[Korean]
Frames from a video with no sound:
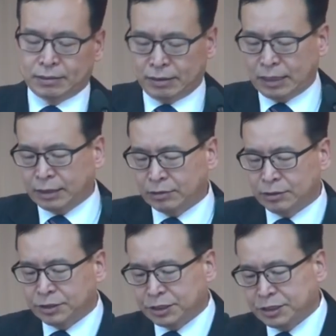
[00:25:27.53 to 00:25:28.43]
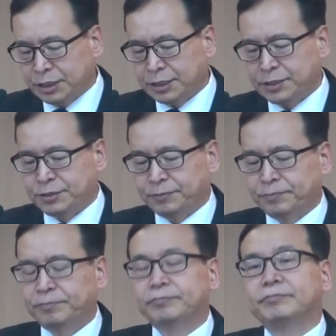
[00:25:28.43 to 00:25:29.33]
그러나 게을러지기 시작했죠.
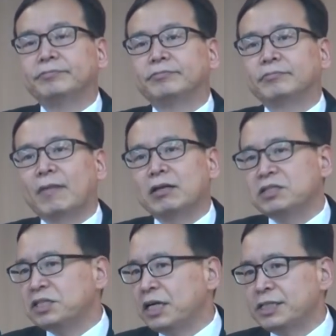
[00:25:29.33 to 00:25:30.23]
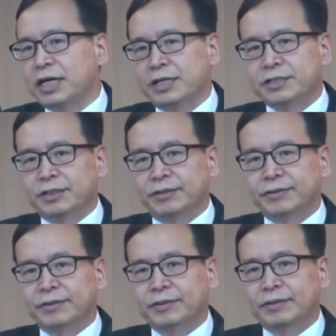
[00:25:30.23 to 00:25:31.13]
실행하지 않았어요.
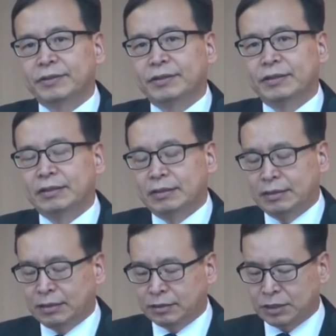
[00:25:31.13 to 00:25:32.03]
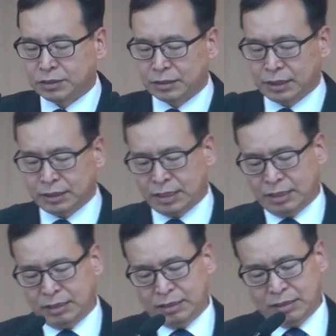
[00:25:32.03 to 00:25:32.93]
그랬을
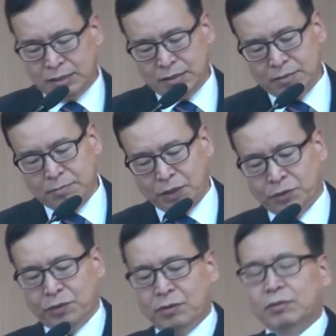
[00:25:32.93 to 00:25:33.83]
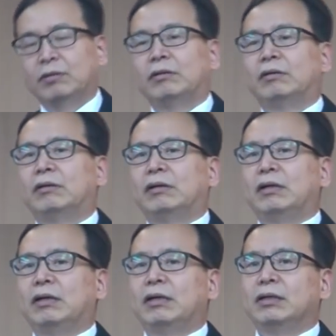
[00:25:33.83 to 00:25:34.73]
때에 바로
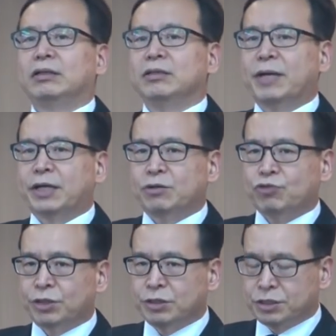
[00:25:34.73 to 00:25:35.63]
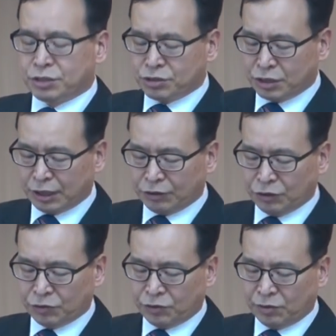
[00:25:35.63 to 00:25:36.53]
음행의 죄를 저지르게
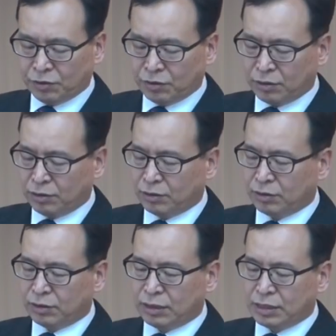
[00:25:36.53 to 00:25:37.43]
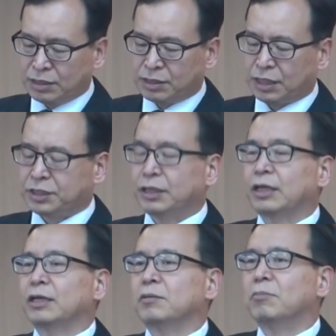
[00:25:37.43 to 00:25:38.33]
되었고
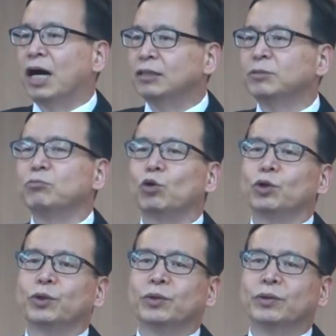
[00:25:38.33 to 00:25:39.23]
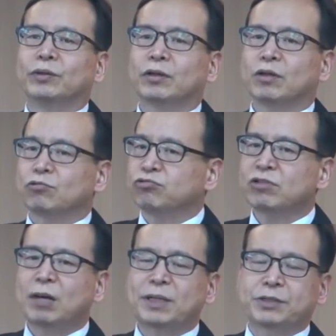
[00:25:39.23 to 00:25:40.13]
자신의 마음은 물론이고
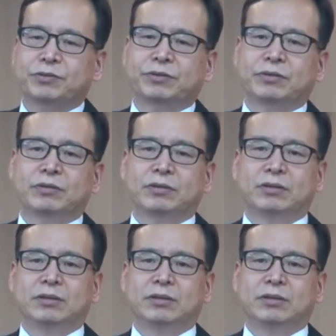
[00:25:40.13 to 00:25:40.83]
국가마저도